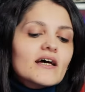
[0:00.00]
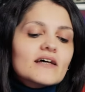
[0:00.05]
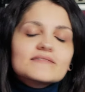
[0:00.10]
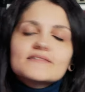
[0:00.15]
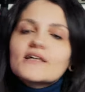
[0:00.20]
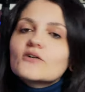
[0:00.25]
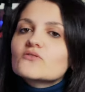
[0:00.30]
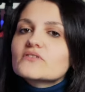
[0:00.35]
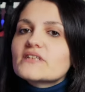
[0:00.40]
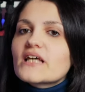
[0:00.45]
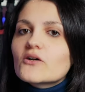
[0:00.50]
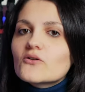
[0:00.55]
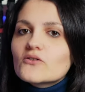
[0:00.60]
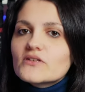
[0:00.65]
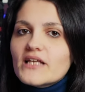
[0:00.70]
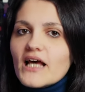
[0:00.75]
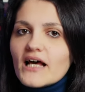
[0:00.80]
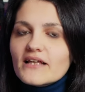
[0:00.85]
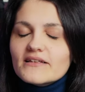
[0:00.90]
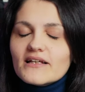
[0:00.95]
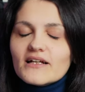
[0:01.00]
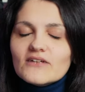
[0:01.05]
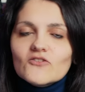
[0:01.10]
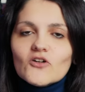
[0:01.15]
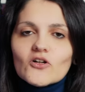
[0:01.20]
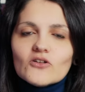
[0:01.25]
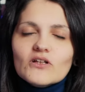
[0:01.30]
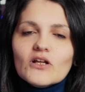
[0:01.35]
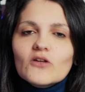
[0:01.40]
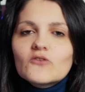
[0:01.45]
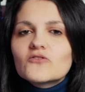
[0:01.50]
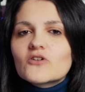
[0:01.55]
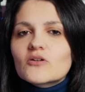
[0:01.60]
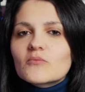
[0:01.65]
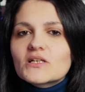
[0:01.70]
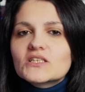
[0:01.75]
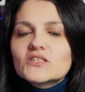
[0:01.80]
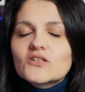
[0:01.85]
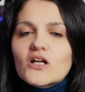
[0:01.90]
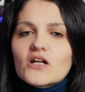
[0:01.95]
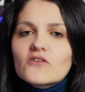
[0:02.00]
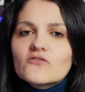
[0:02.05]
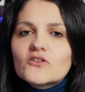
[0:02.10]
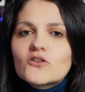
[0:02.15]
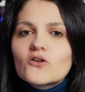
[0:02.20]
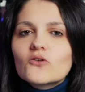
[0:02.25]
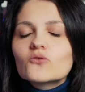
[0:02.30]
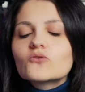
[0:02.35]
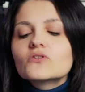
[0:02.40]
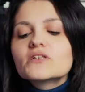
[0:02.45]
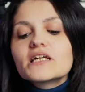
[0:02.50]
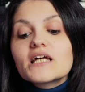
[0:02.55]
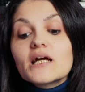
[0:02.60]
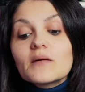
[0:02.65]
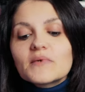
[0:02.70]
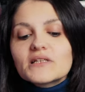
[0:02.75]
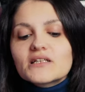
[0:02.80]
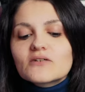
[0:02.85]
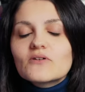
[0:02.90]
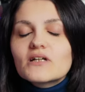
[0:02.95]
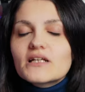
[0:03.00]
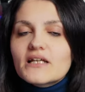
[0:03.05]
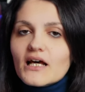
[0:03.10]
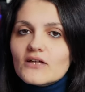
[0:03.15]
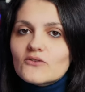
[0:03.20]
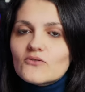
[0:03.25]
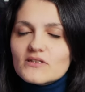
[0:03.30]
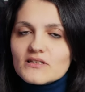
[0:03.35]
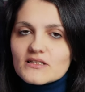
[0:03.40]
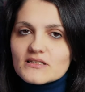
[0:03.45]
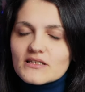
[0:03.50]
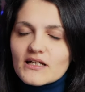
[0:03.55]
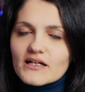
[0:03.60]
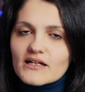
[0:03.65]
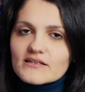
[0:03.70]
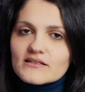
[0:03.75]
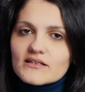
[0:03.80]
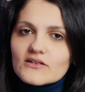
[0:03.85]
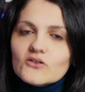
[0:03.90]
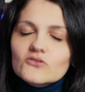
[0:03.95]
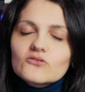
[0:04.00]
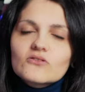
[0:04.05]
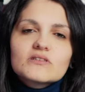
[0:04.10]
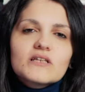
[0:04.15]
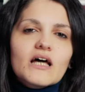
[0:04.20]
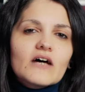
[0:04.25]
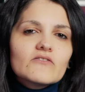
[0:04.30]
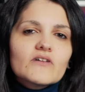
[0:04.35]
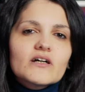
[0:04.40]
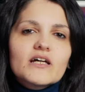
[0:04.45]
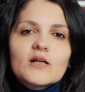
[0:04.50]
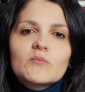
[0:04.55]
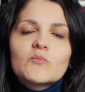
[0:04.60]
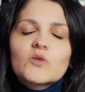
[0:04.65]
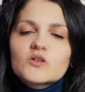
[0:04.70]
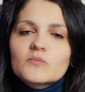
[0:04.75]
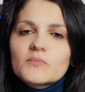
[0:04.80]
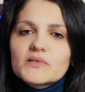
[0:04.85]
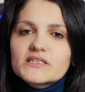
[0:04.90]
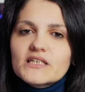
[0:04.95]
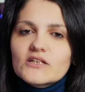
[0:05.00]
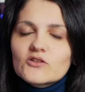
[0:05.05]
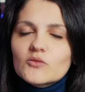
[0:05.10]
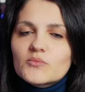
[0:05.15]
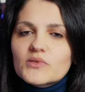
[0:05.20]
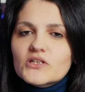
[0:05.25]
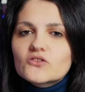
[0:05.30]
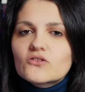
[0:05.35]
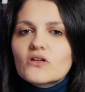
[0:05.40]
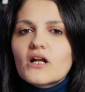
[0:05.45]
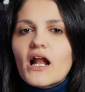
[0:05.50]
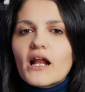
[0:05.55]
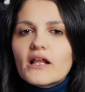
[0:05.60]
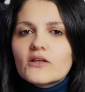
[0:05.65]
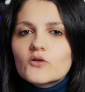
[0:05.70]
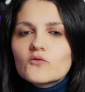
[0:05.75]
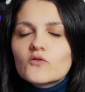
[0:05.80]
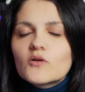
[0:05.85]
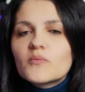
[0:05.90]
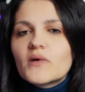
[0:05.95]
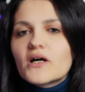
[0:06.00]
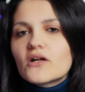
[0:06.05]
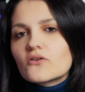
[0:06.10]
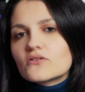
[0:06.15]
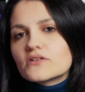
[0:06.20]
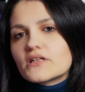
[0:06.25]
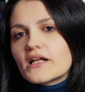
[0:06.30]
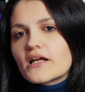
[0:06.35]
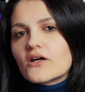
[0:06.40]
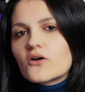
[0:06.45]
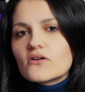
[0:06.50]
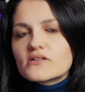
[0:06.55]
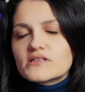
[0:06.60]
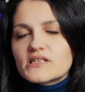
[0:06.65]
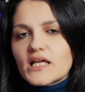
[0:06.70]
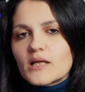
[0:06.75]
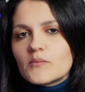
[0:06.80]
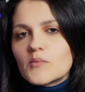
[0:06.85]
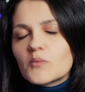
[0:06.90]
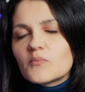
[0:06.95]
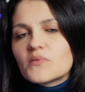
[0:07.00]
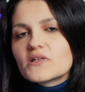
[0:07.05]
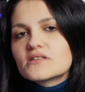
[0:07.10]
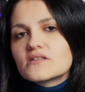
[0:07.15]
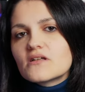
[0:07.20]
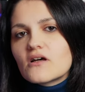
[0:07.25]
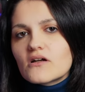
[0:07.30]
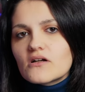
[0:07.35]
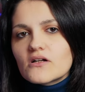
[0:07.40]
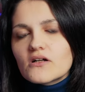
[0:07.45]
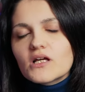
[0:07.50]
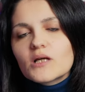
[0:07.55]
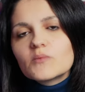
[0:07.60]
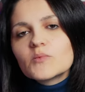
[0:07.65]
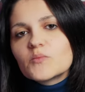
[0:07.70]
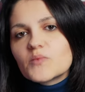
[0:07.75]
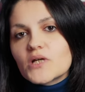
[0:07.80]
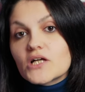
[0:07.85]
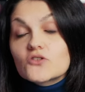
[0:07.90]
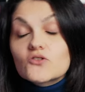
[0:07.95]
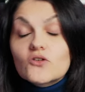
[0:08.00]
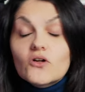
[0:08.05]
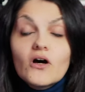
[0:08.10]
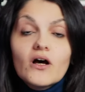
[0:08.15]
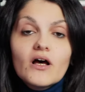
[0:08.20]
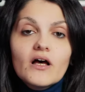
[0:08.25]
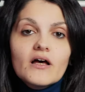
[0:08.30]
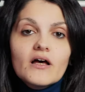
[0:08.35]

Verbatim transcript: Da un sacco di anni lavoro nell'informazione videoludica, ma da qualche anno esiste anche Secondo Tava, che è il mio spaziato personale dove parlo delle cose che mi appassionano e che mi piacciono,